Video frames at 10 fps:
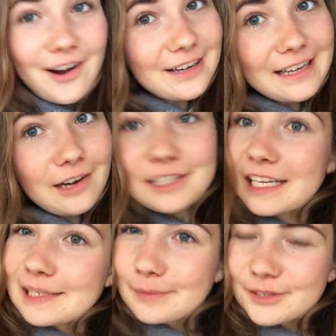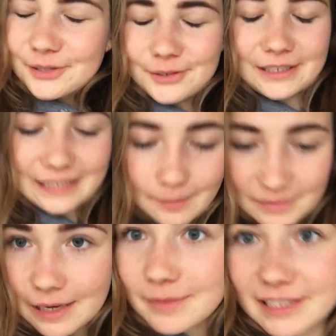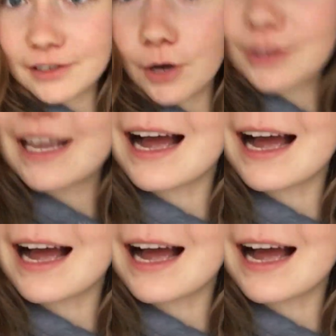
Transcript: Okay, Leute, ich bin zurück. Ich habe mich ein bisschen cozy